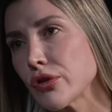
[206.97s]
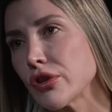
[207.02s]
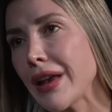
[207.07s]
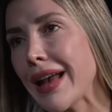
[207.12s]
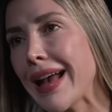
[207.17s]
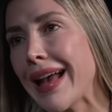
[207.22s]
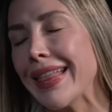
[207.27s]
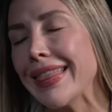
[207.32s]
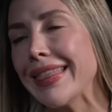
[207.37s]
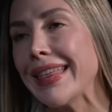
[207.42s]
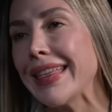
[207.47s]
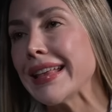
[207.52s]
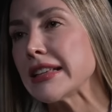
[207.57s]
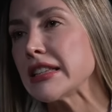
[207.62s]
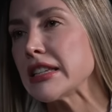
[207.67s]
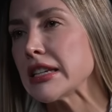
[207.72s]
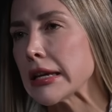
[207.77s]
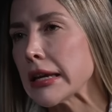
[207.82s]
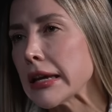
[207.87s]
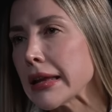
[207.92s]
O sea,
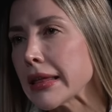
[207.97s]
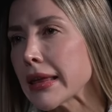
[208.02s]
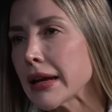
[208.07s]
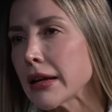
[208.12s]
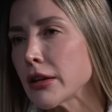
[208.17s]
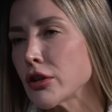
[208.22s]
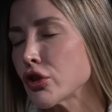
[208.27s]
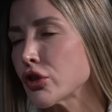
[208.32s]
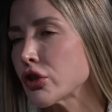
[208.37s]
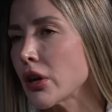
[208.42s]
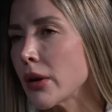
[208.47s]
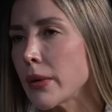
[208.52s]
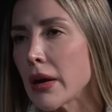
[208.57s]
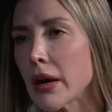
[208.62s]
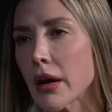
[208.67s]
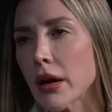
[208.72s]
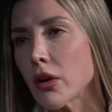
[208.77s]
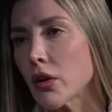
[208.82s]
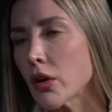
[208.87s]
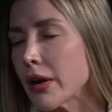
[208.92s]
desde chiquita yo
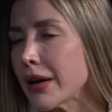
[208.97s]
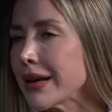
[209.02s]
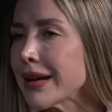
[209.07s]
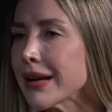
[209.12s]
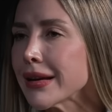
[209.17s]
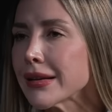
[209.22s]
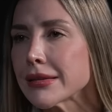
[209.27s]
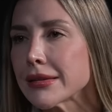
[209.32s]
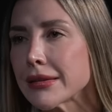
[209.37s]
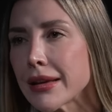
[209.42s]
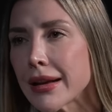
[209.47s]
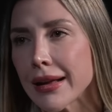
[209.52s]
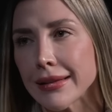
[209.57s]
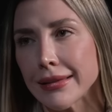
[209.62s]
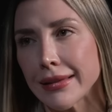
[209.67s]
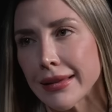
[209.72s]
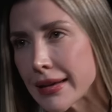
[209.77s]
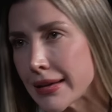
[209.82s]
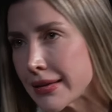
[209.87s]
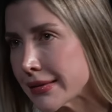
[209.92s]
sabía que yo quería ser
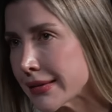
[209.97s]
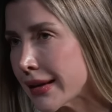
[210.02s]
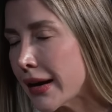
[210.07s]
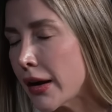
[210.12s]
actriz.